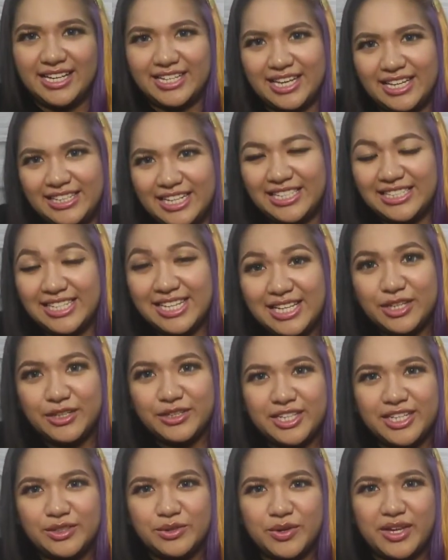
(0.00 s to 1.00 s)
ang nasa
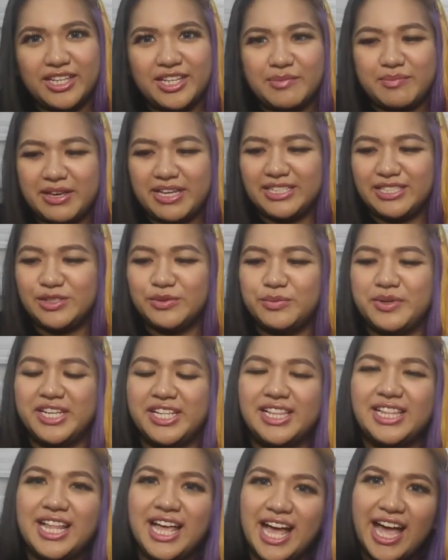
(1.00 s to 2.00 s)
likod ng 20 peso
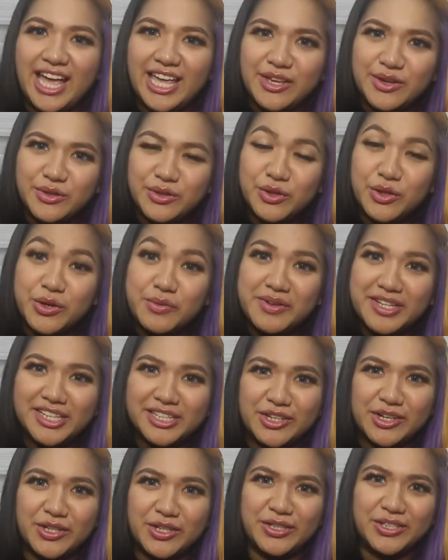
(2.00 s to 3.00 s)
bill ay yung
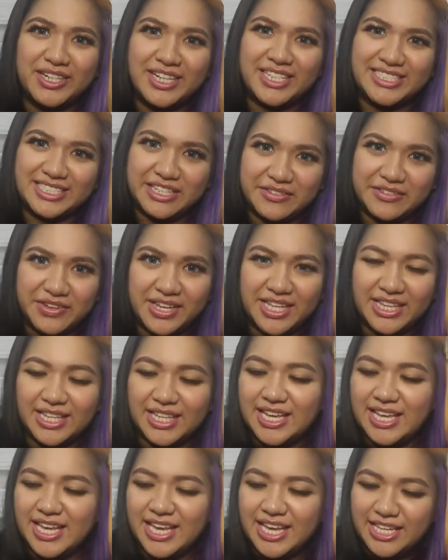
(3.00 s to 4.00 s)
normal color ng civet.
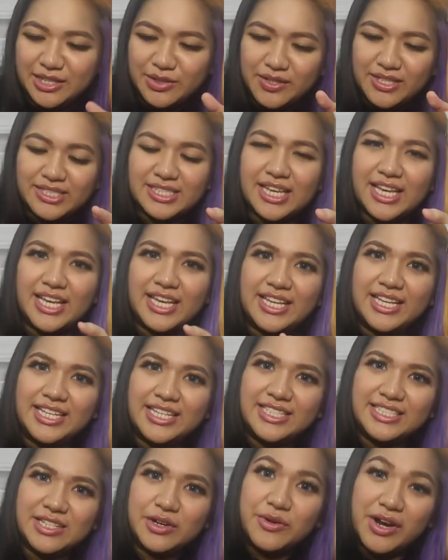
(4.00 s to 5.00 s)
Ito kasi
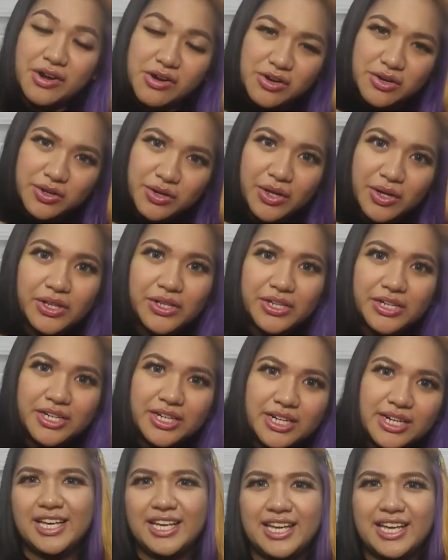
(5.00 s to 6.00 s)
is a rare color
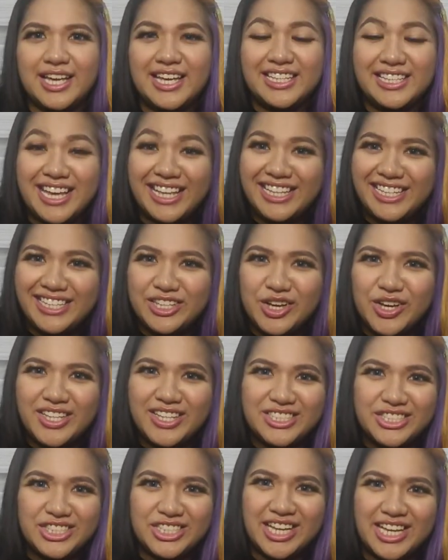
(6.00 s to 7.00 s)
dahil ito
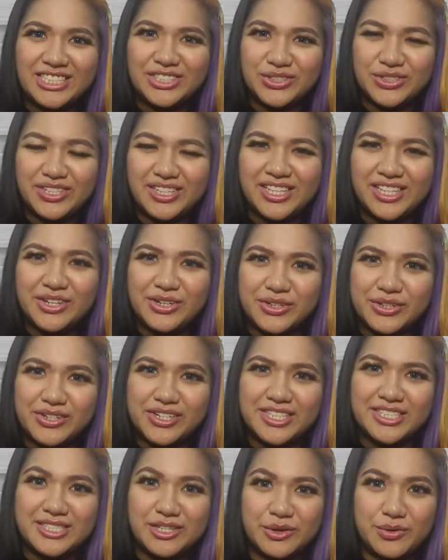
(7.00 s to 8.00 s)
hindi siya naturally
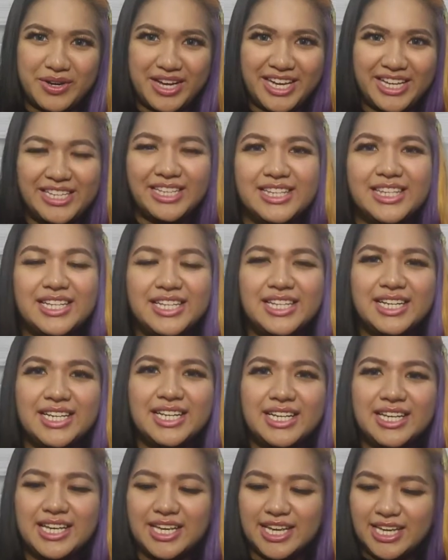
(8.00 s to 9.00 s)
occurring sa wild.
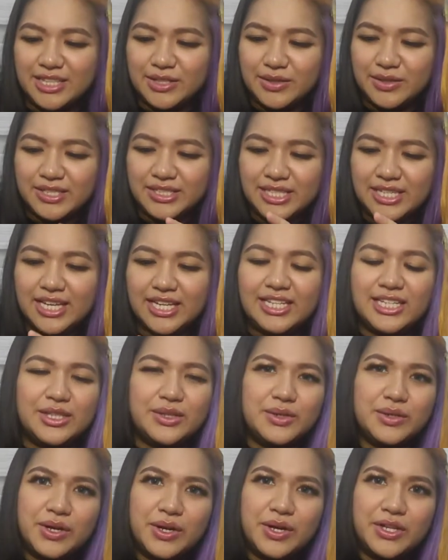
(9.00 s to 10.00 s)
Ito kasi
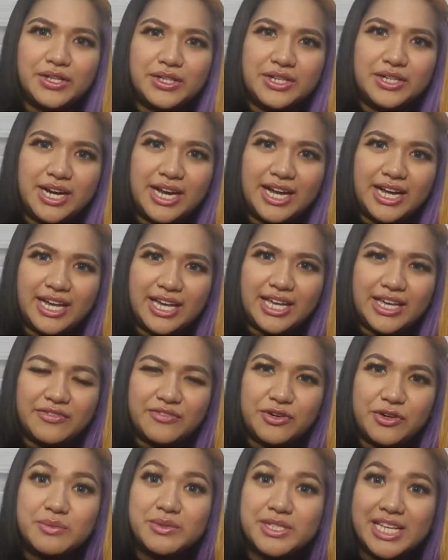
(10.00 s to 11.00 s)
ganitong color ay
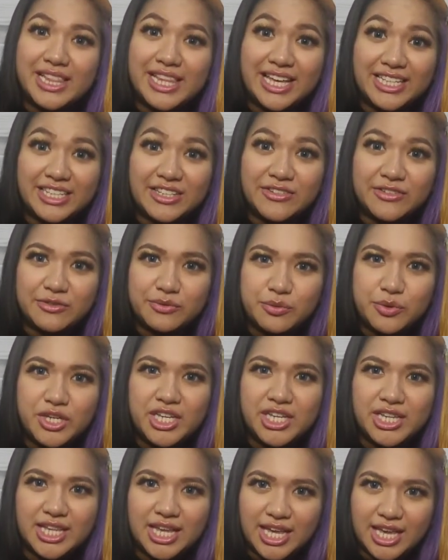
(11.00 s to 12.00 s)
from selective
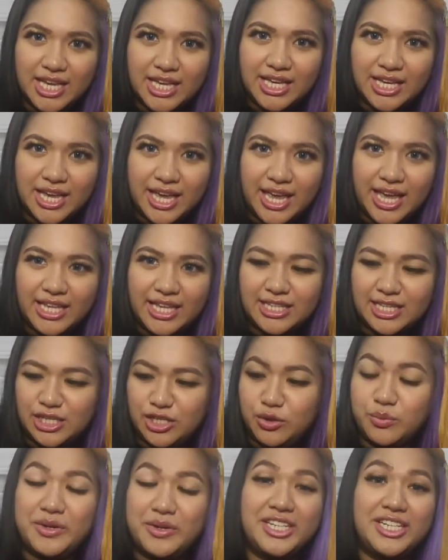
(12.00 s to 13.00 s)
breeding and
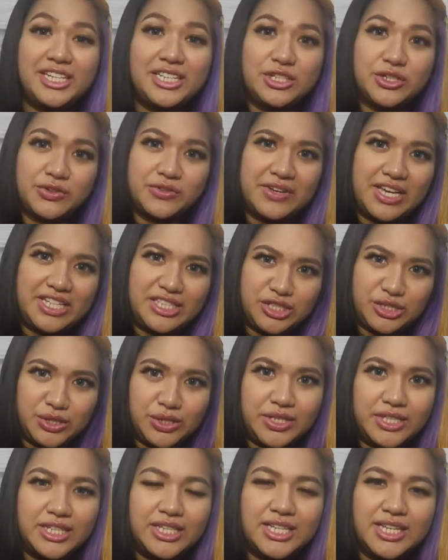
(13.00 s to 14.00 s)
human
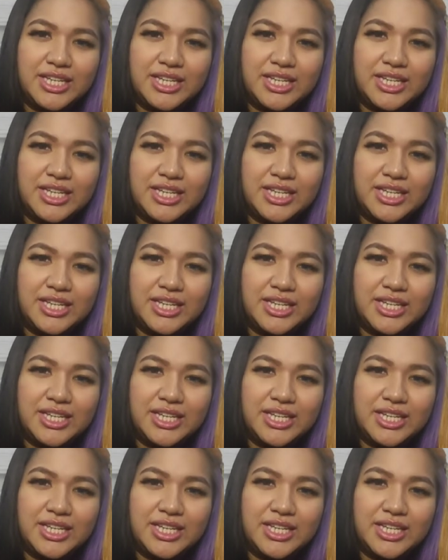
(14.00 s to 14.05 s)
intervention.